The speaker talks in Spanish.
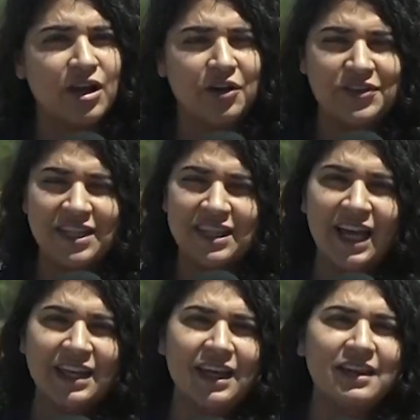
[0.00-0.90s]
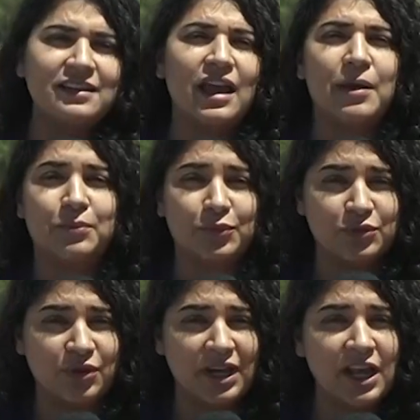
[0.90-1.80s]
Los detalles en
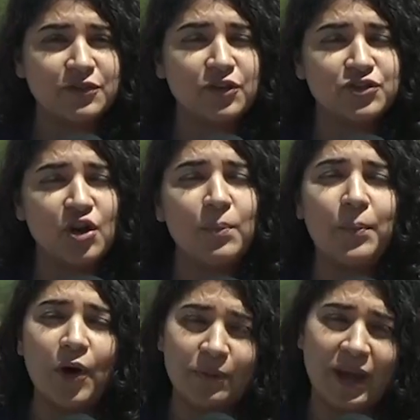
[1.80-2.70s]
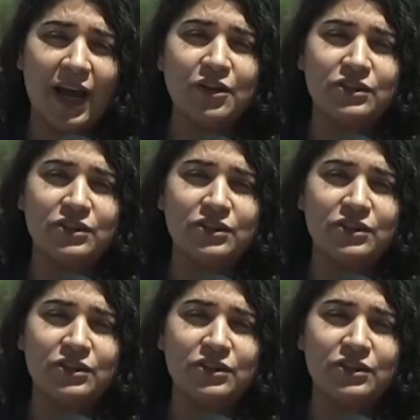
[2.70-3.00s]
punto de las 8 por Mega